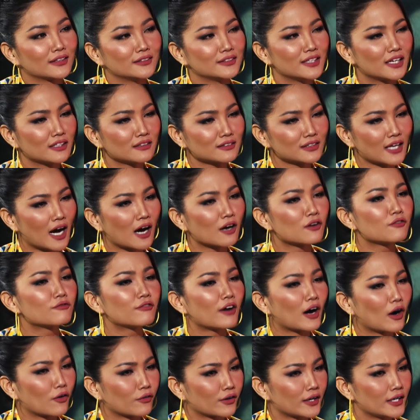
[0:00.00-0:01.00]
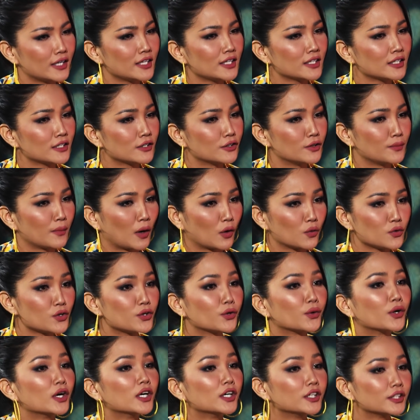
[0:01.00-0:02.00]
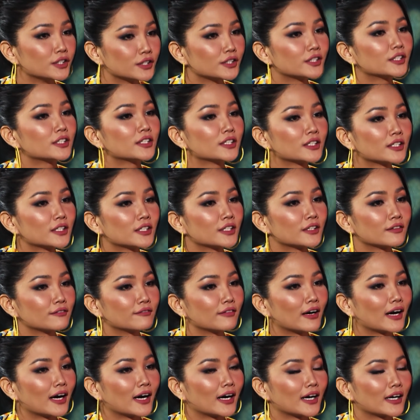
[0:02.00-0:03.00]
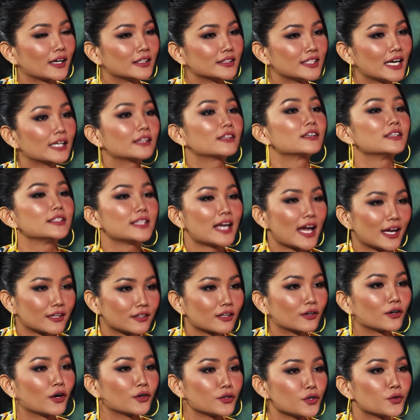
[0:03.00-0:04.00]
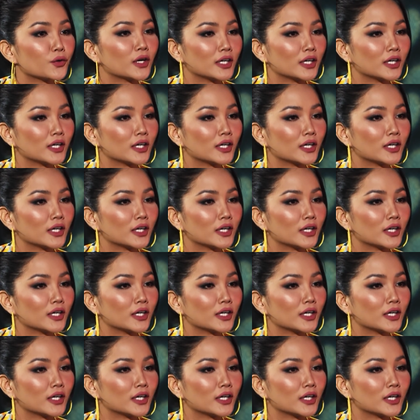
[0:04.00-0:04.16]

dấn thân vào cái người mẫu nhiều hơn ừ. và ừ. dành thời gian cho nó nhiều